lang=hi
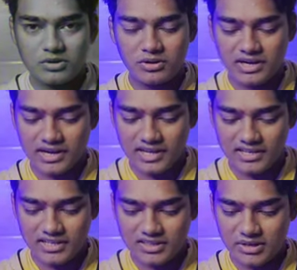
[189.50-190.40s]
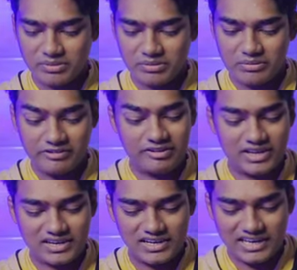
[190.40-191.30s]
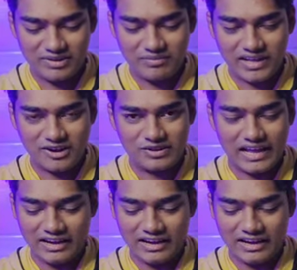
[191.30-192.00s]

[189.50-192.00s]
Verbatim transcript: कोई खड़ा नहीं है तभी भी मैं विकेट नहीं ले पा रहा हूँ